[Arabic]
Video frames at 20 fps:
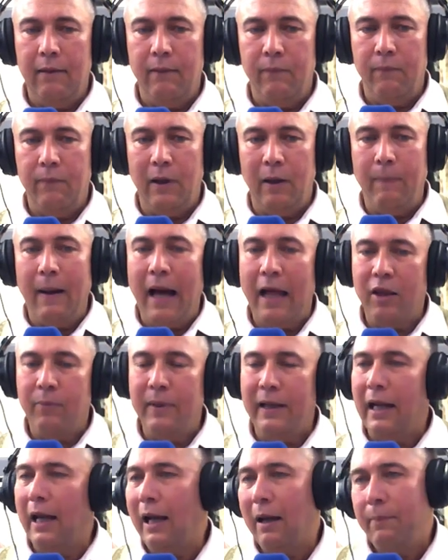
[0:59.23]
البعض
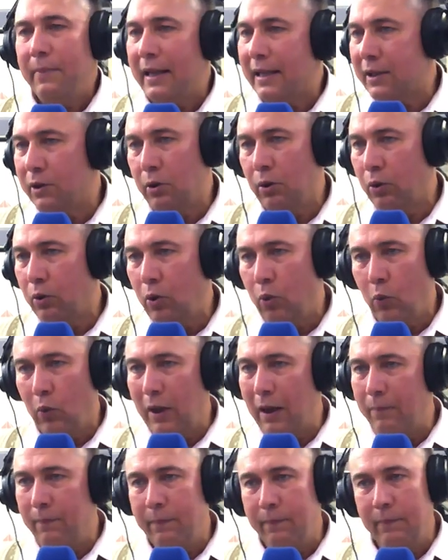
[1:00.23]
منها لم يصدر
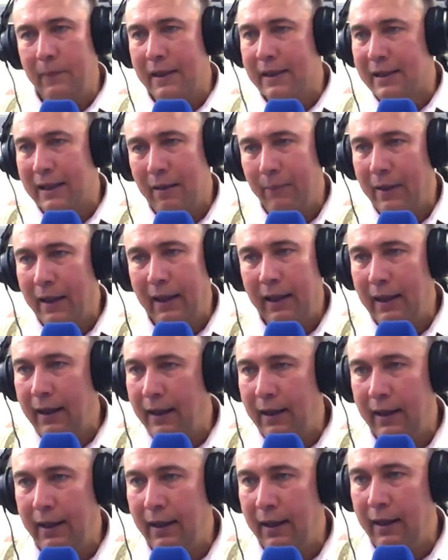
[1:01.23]
ولم يستمع
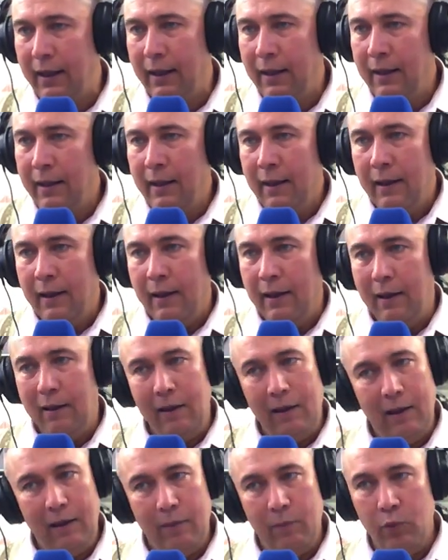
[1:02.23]
إليه
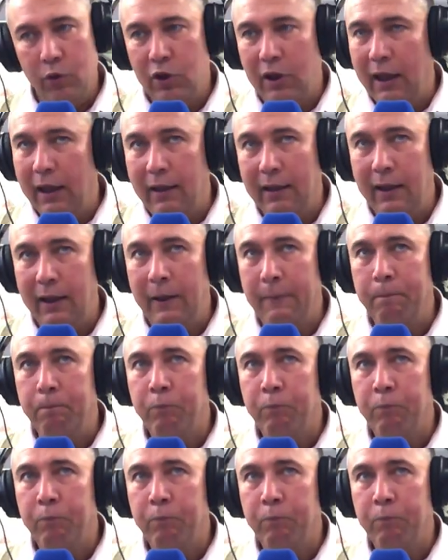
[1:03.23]
المشاهدين